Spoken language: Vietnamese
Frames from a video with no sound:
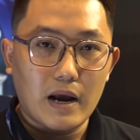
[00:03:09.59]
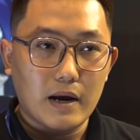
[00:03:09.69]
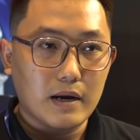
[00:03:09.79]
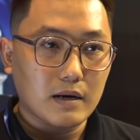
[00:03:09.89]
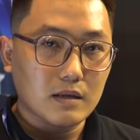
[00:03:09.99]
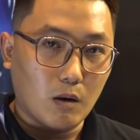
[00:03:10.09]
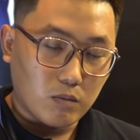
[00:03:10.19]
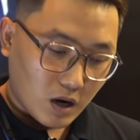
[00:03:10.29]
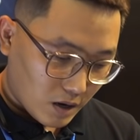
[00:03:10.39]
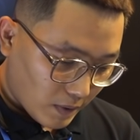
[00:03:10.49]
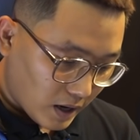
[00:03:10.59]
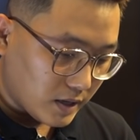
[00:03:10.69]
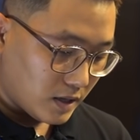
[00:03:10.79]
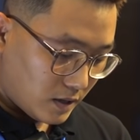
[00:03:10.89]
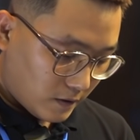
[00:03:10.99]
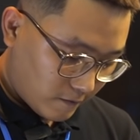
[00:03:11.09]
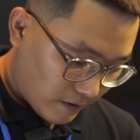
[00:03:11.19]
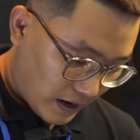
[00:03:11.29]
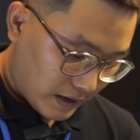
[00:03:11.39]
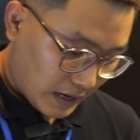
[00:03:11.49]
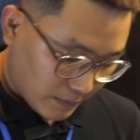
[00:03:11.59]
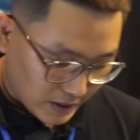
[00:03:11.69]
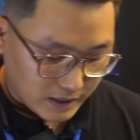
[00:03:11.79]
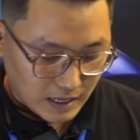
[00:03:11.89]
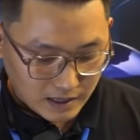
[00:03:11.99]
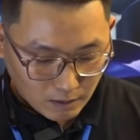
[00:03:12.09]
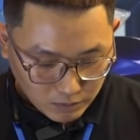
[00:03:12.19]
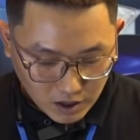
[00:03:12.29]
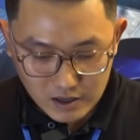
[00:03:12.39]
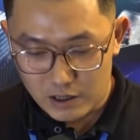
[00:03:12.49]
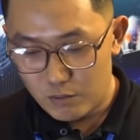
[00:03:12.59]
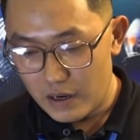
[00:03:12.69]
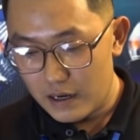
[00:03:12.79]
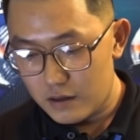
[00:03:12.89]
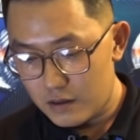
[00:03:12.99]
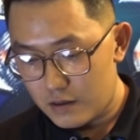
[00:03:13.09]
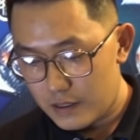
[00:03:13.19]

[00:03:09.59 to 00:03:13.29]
gá động cơ mới. Và đặc biệt là cái động cơ này cũng đã được